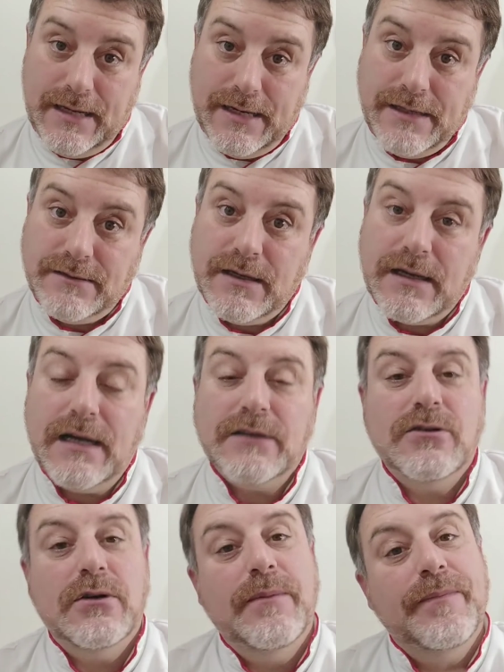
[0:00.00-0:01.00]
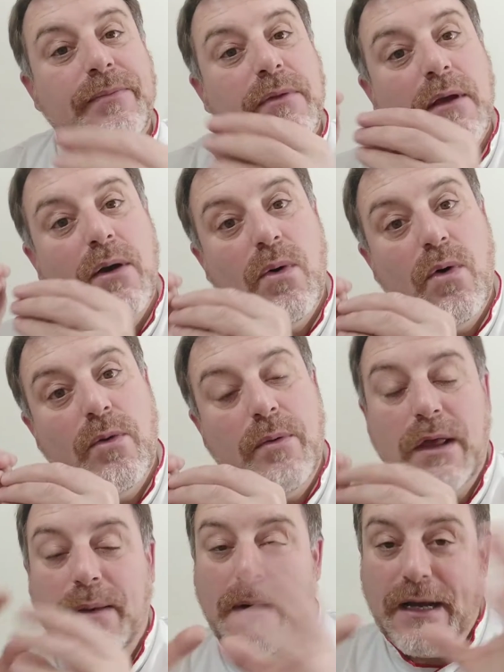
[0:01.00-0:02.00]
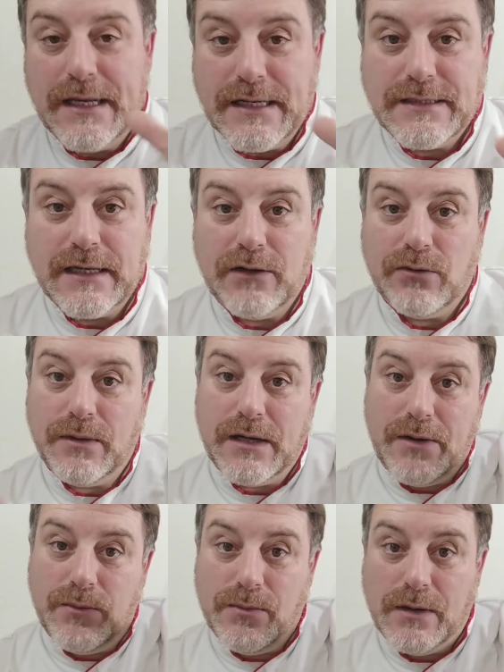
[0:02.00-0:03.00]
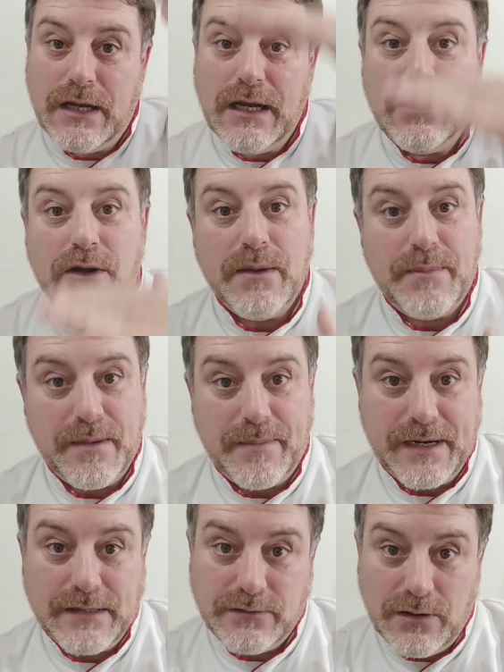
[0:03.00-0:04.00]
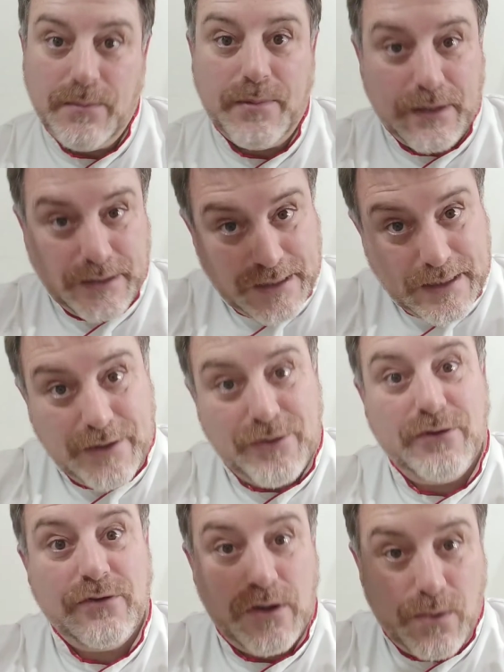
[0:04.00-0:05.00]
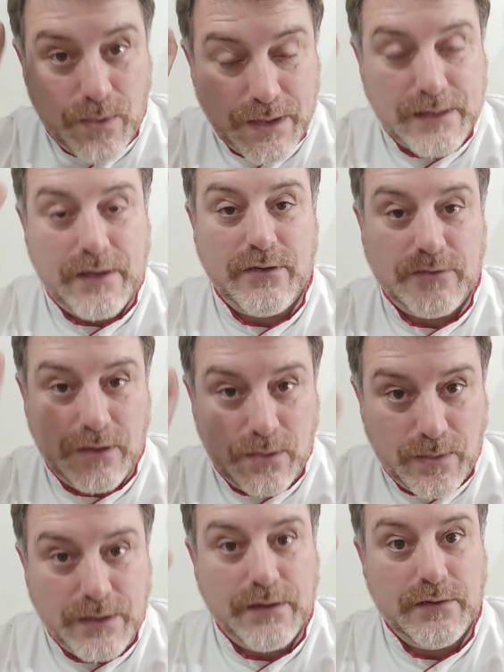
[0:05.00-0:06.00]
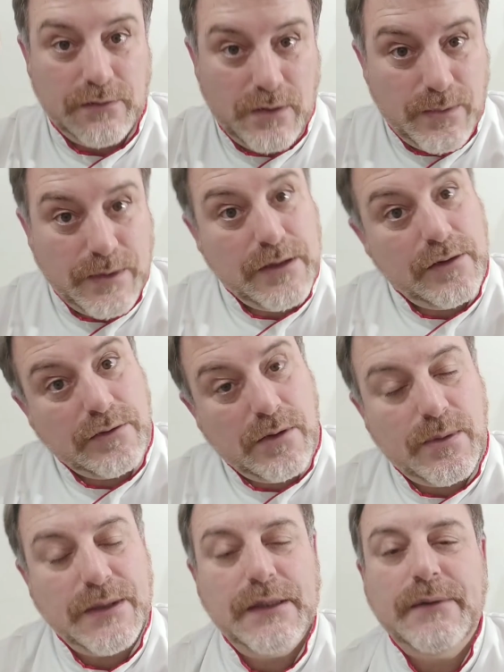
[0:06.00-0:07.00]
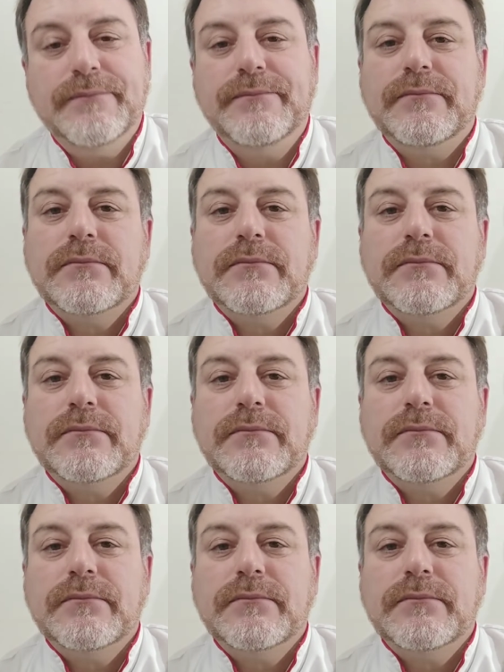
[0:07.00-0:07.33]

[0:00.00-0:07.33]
Y en ese caso imagínense que tuvieran un kilo de preparación, porque tenían 250, 250, 250 y 250,